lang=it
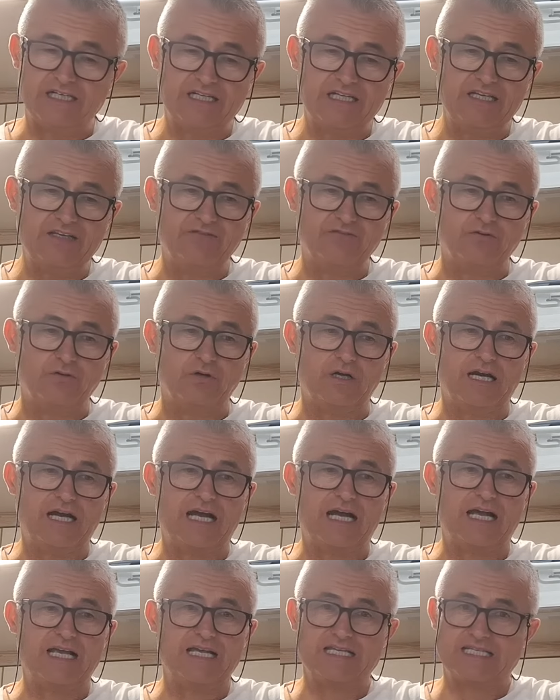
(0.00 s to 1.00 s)
arrivo
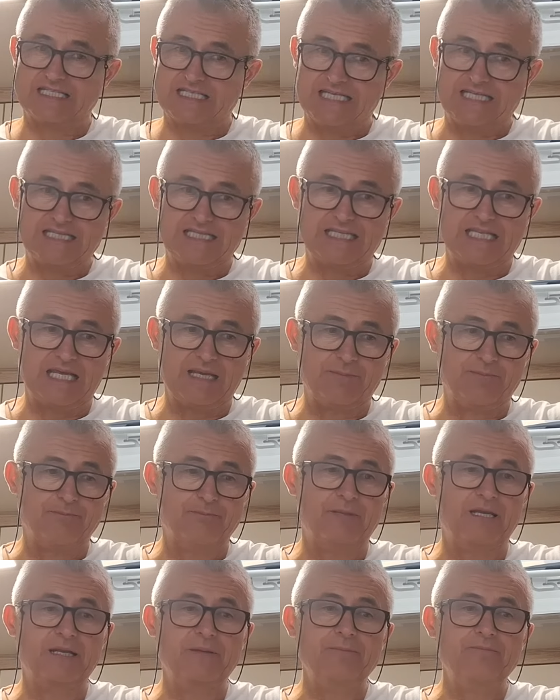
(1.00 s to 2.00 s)
a
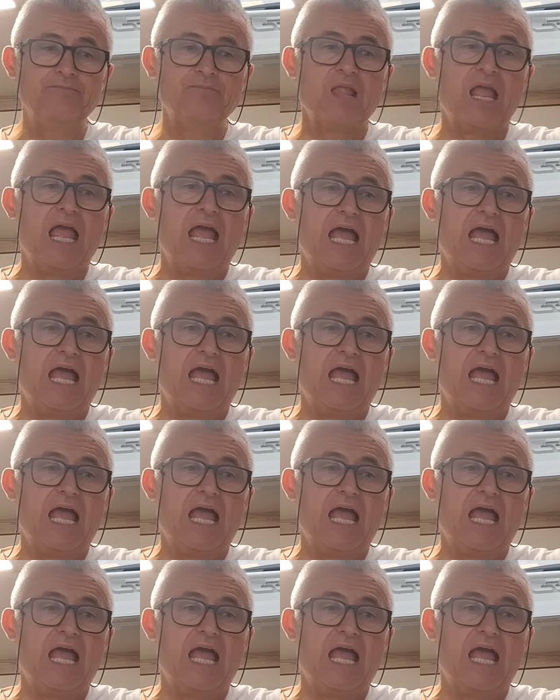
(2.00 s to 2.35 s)
settembre